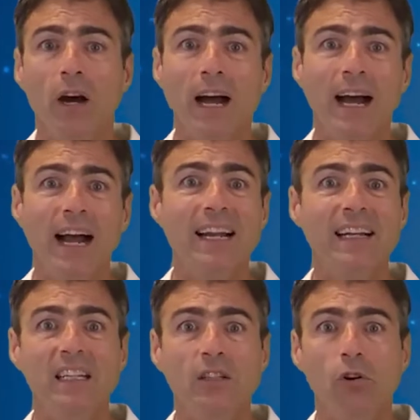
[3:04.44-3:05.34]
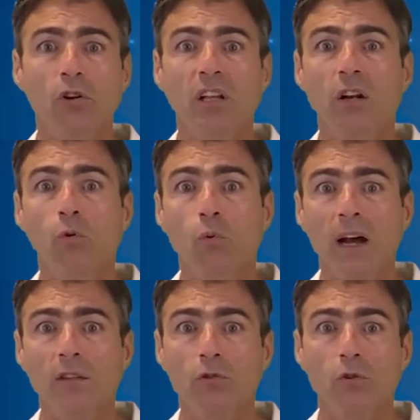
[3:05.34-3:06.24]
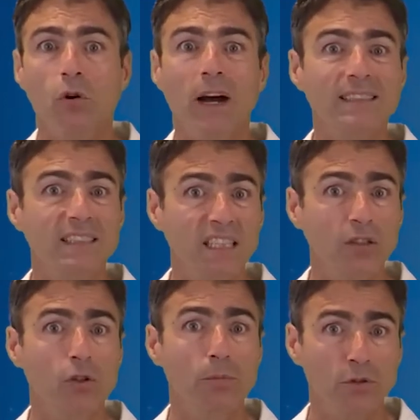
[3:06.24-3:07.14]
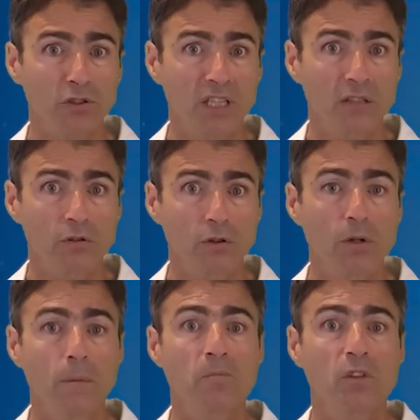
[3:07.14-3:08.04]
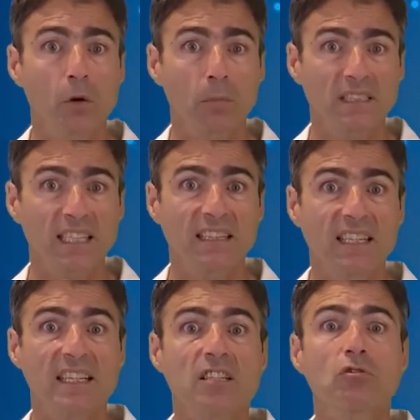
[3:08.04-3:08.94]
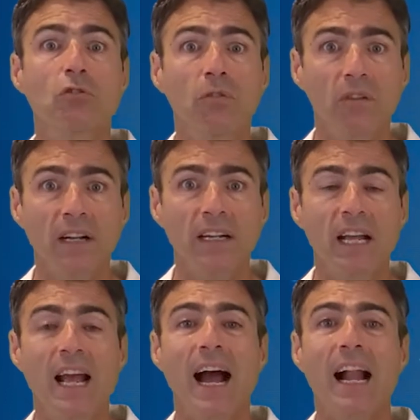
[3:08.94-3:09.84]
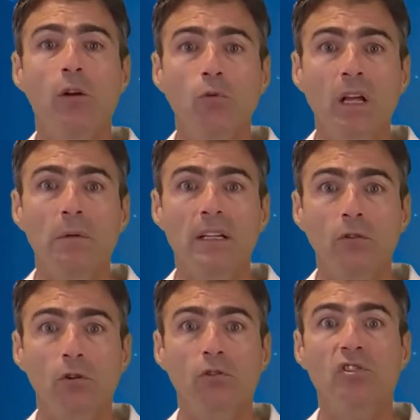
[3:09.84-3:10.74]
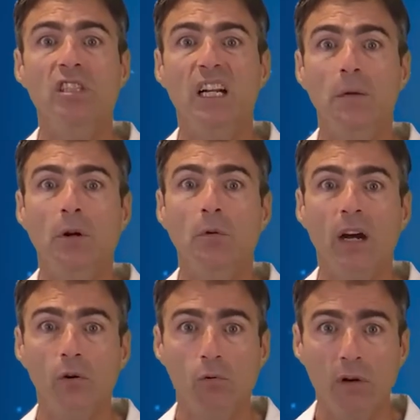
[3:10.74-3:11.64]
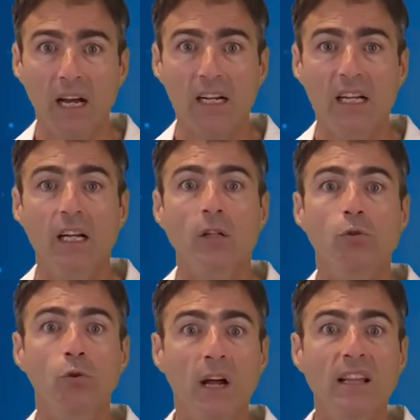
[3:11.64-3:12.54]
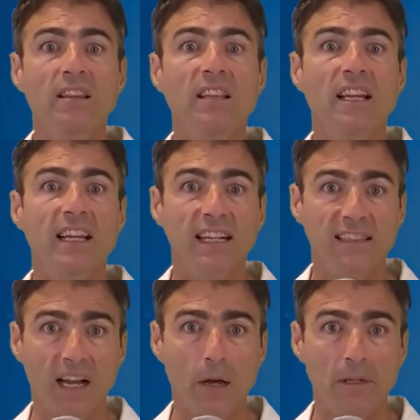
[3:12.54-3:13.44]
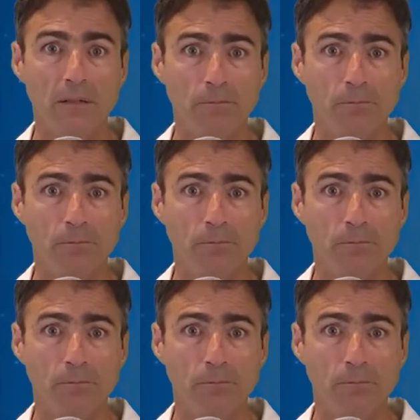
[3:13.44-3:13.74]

a alrededor del 4 a 5% de los pacientes que sufren algún evento cerebrovascular durante el TAVI.